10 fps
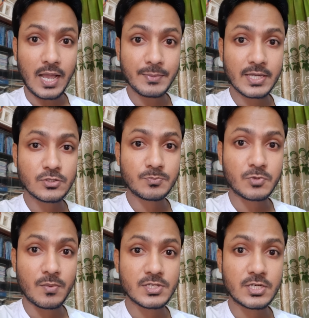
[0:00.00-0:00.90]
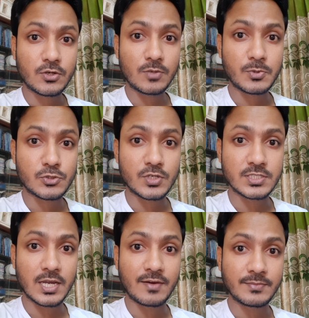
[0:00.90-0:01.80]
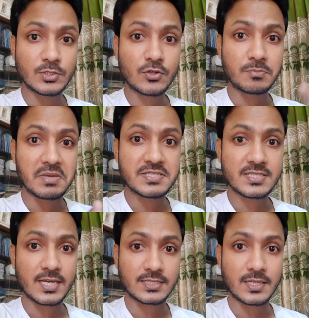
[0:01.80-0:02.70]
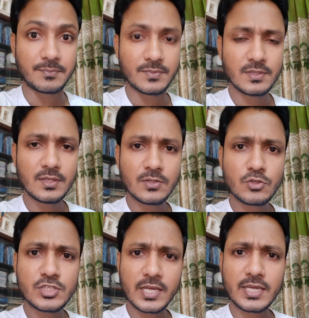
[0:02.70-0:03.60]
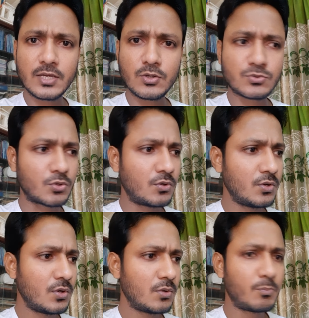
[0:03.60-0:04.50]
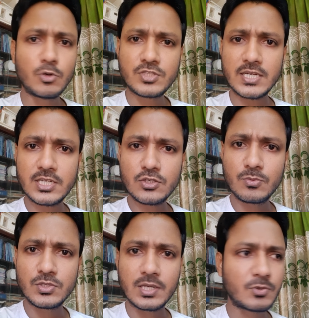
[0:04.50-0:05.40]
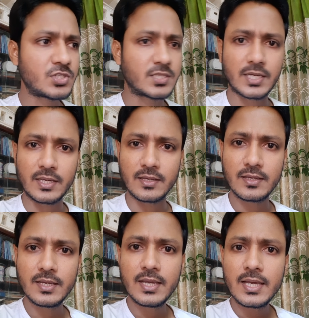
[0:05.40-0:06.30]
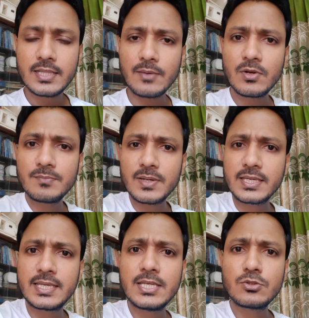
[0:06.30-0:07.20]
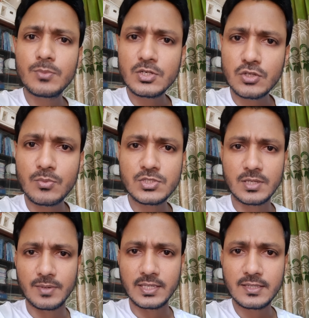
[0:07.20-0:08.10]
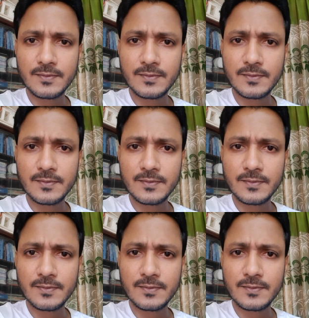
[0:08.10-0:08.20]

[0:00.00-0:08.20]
আমি একজন প্রবাসীর গল্প শুনেছিলাম আমি যখন মেসে থাকতাম তো সে কি করতো ভোর চারটার সময় উইটা বসে থাকে তাই বললাম ভাই কি তোমার সমস্যা ভাই